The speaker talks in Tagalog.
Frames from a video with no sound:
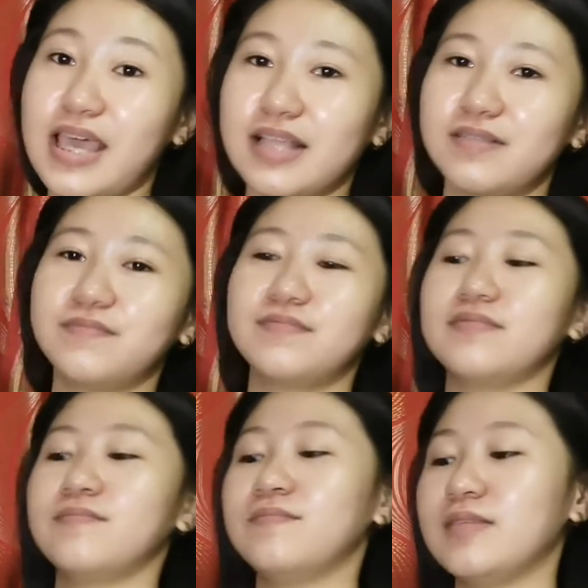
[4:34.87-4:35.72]
Yan.
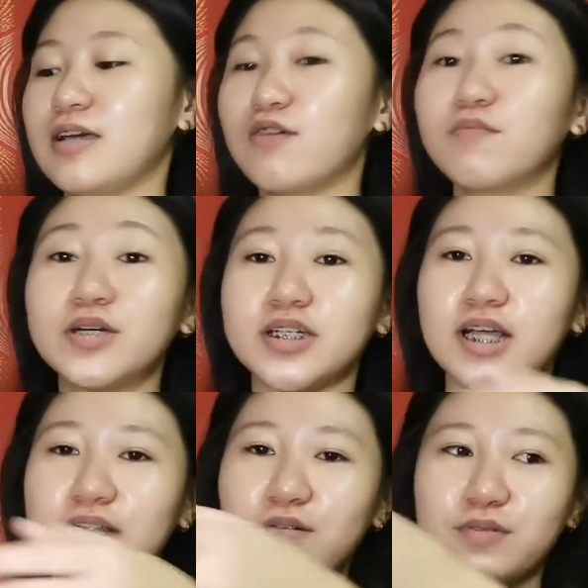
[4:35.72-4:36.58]

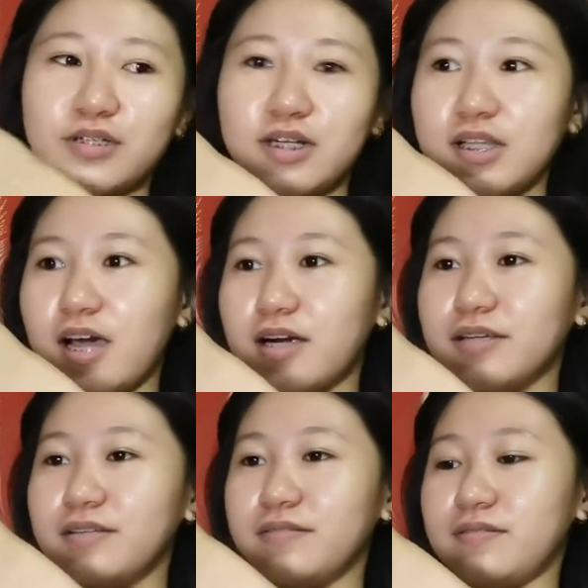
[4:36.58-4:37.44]
Commercial. Commercial
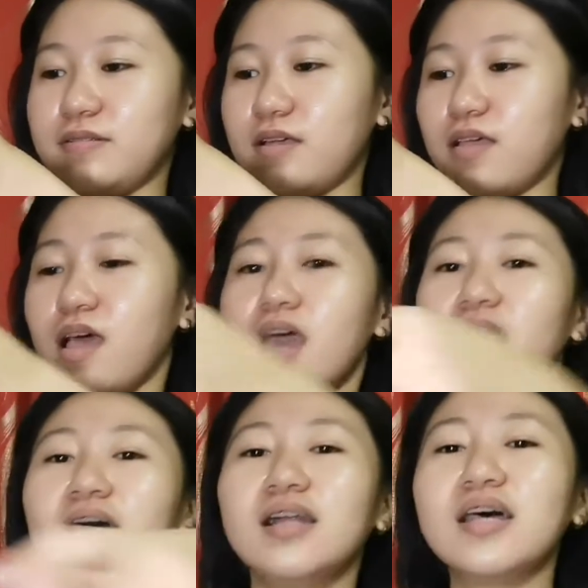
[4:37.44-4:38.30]
yarn.
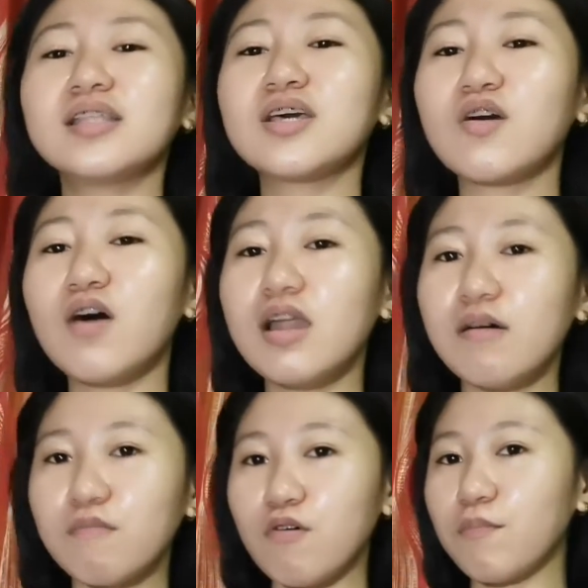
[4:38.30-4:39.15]
Alam, hindi ko
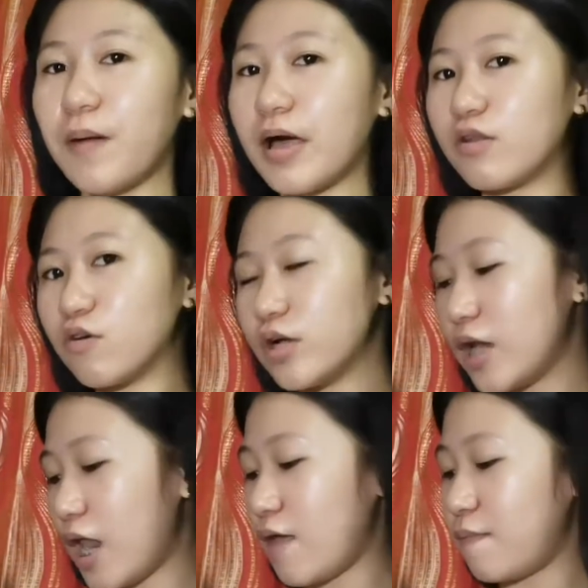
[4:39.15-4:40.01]
alam kung paano ko
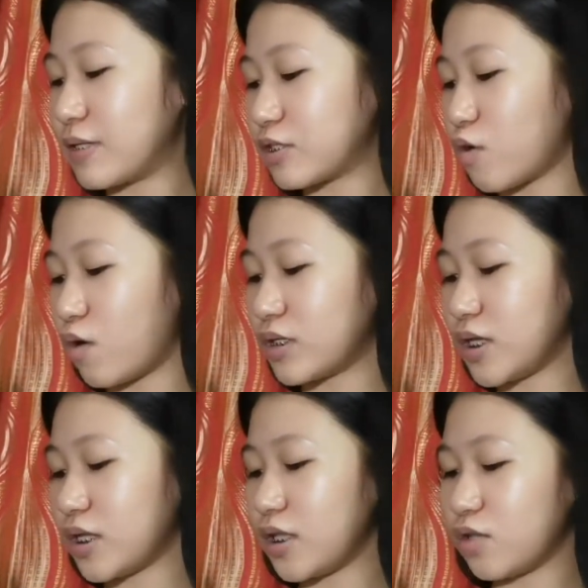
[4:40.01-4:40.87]
ilalabas to
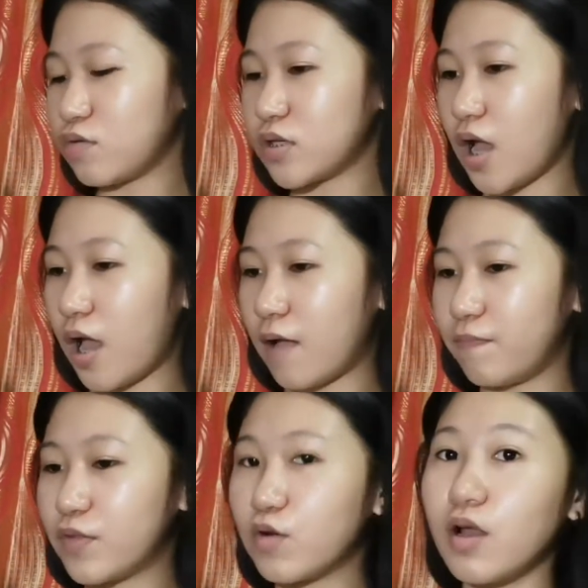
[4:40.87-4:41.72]
kasi andito
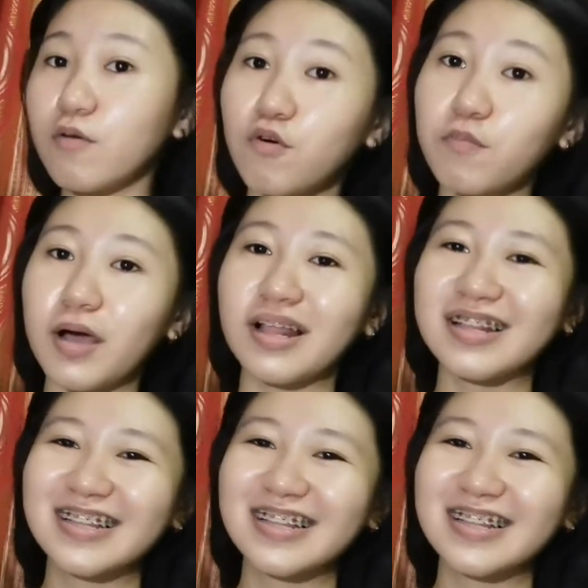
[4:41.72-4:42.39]
siya. Hindi ko alam kung paano.